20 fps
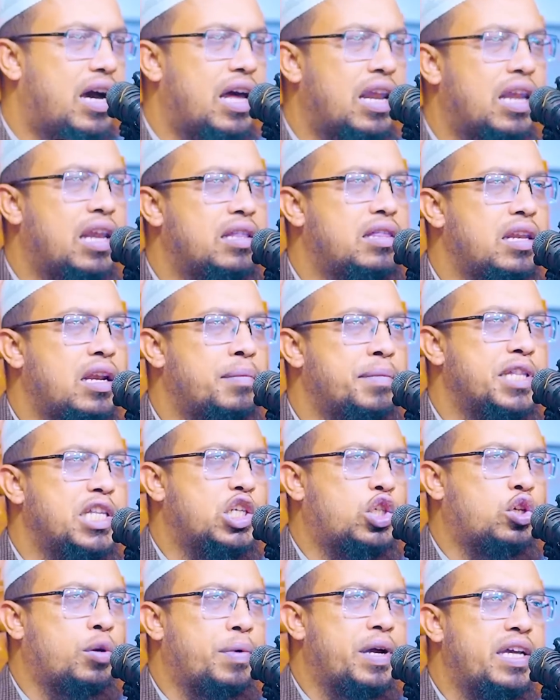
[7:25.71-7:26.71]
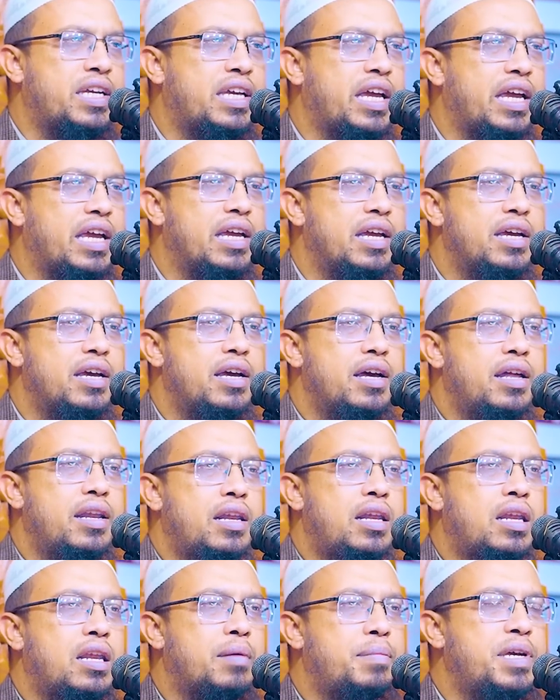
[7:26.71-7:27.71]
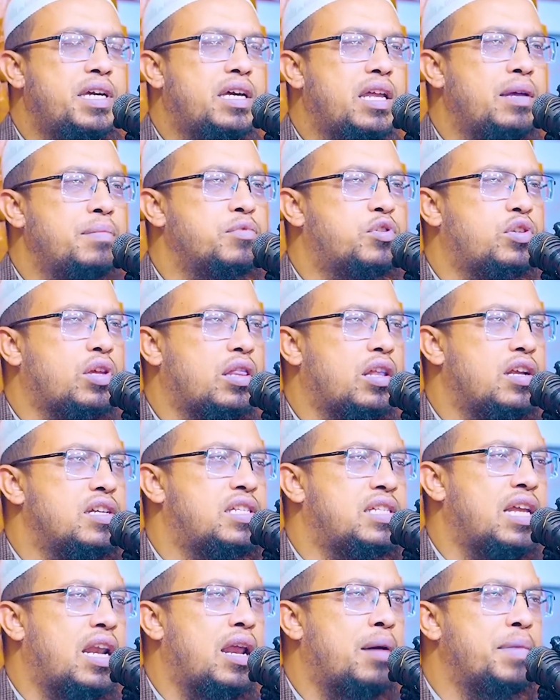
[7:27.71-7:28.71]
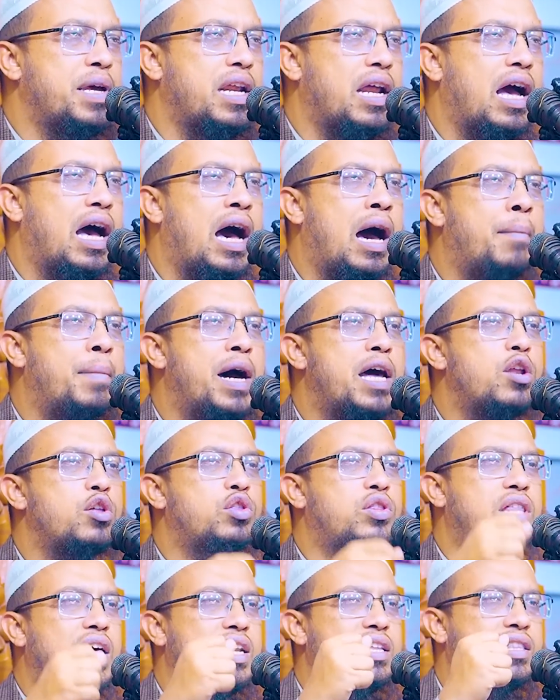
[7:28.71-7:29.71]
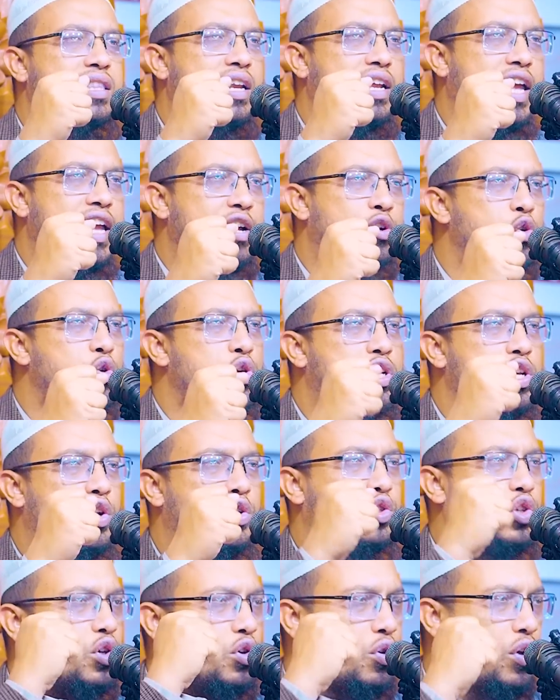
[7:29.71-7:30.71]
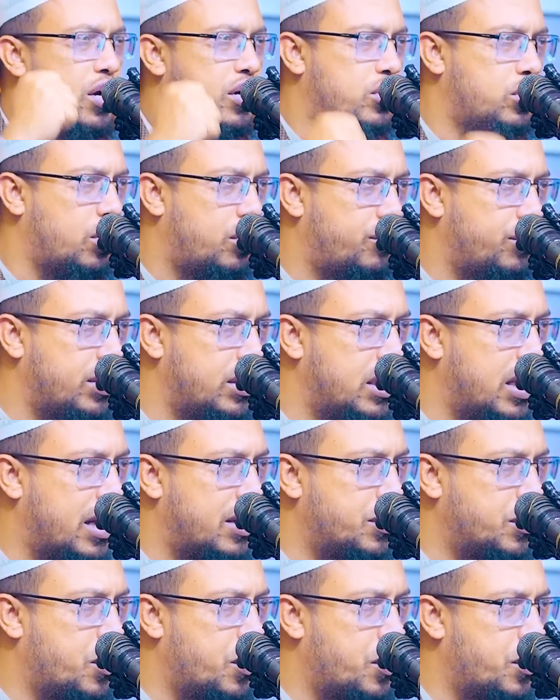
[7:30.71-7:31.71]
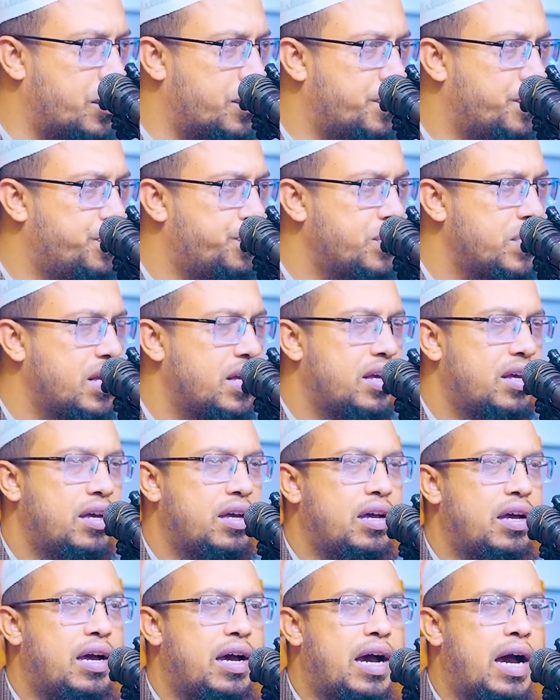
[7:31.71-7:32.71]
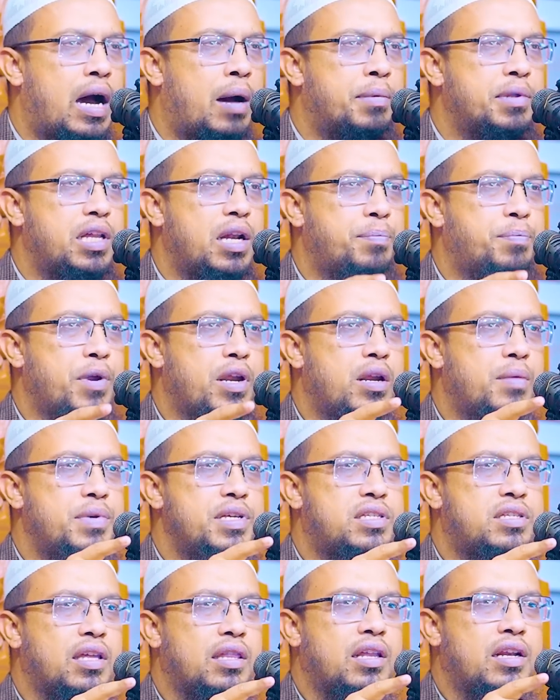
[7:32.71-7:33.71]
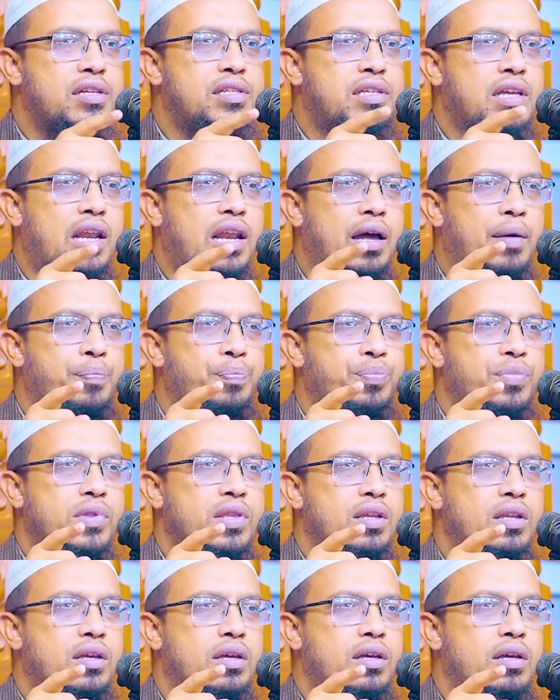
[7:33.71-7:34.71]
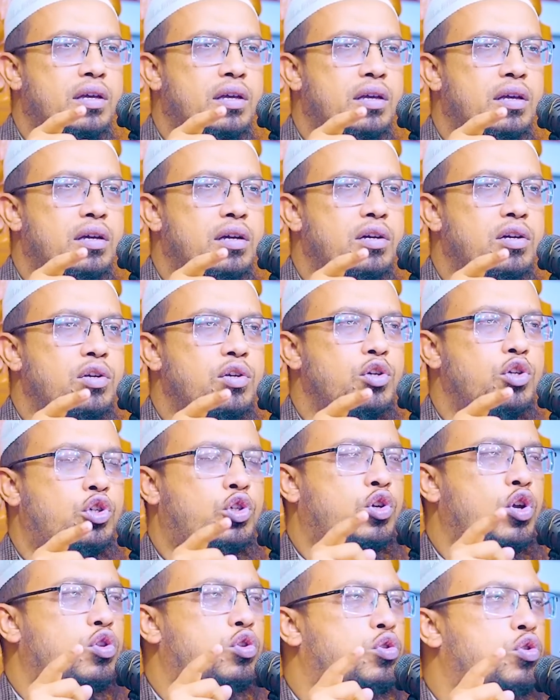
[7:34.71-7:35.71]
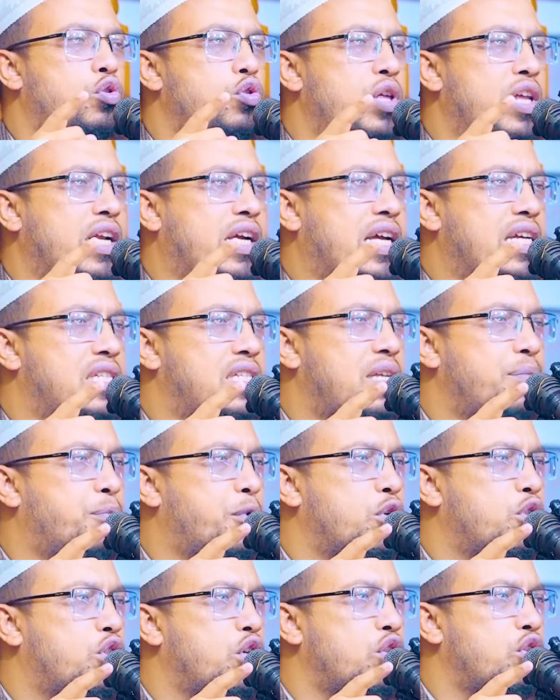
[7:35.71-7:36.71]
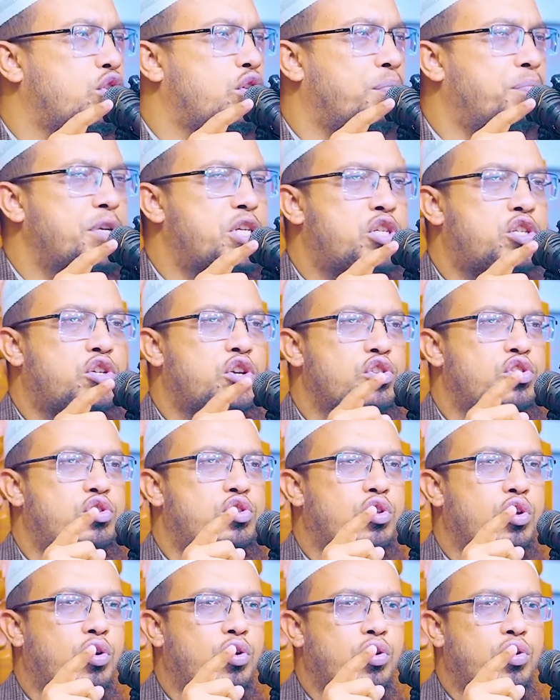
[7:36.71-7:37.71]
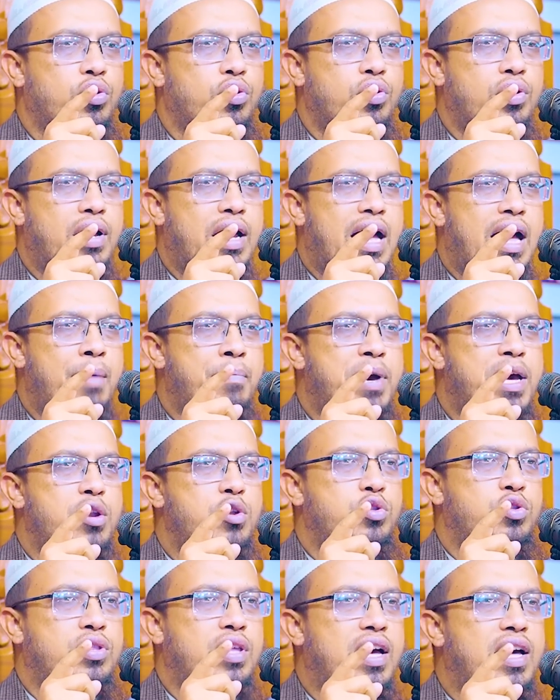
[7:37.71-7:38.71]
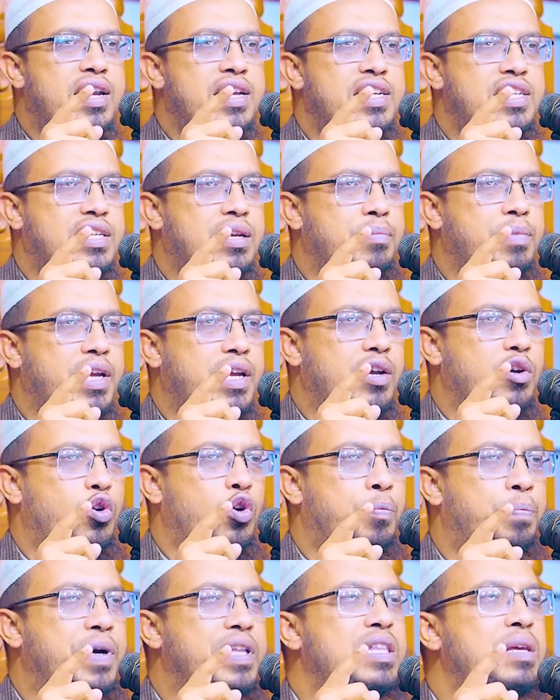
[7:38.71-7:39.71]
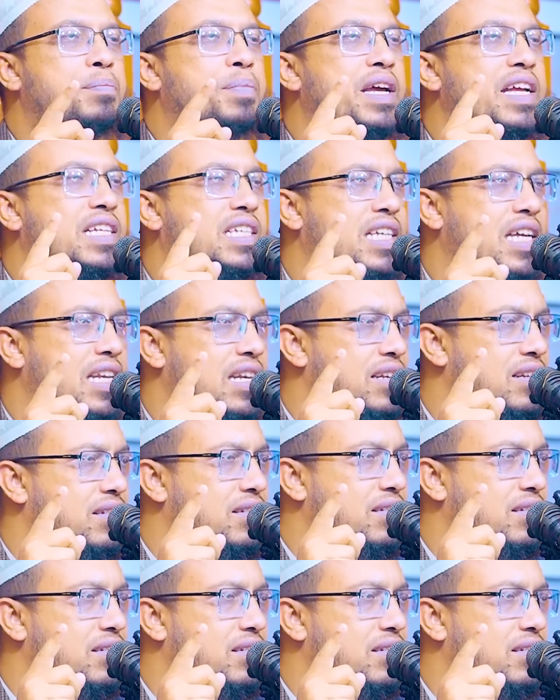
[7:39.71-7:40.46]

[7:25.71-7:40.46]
আল্লাহ তালা আমাদের সবাইকে নবী করিম সাল্লা সাল্লামের আমানতদারিতার এই গুণটি অর্জন করার তৌফিক দান করুন আমাদের প্রিয় নবী সাল্লা সাল্লাম শত্রুদের কাছে পর্যন্ত বিশ্বস্ত আমানতদার হিসাবে উপাধি পেয়েছেন